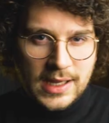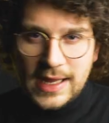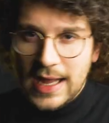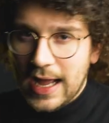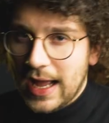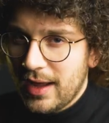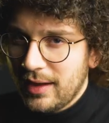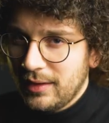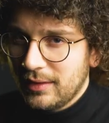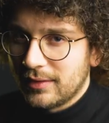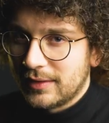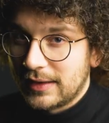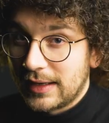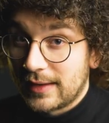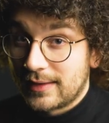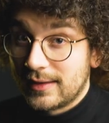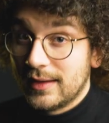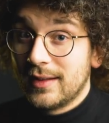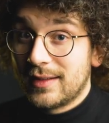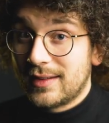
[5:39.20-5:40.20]
Ja,
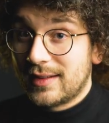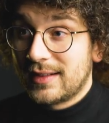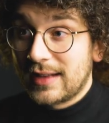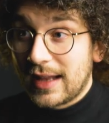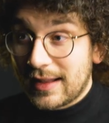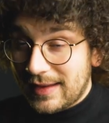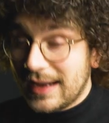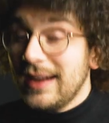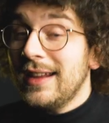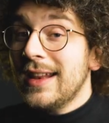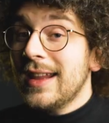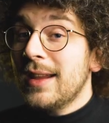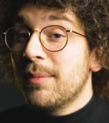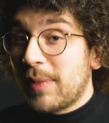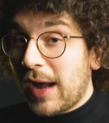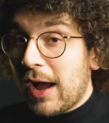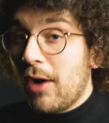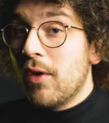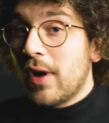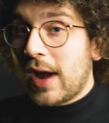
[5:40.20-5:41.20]
das sind
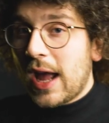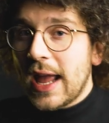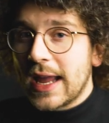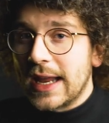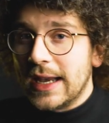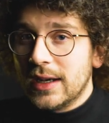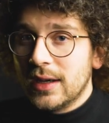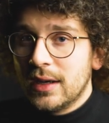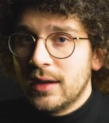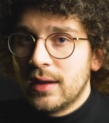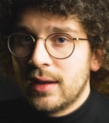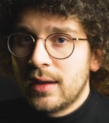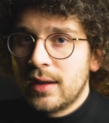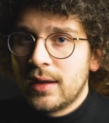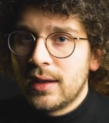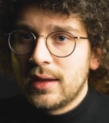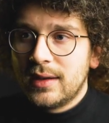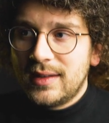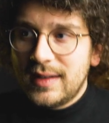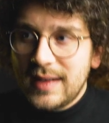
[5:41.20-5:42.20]
tatsächlich Brauereien,
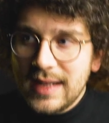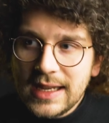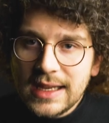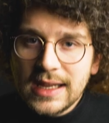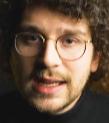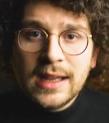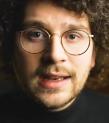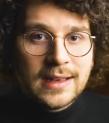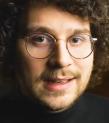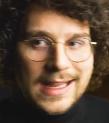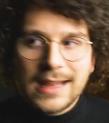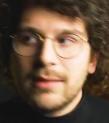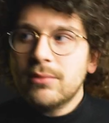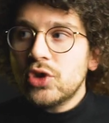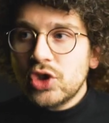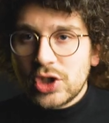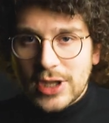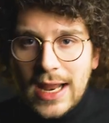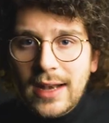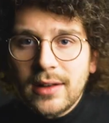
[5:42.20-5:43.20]
die
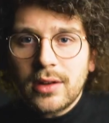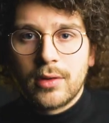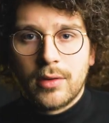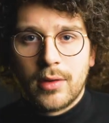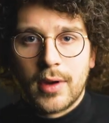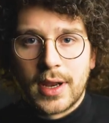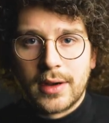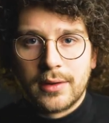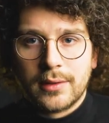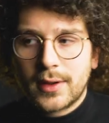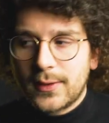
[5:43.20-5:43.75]
dem Staat gehören.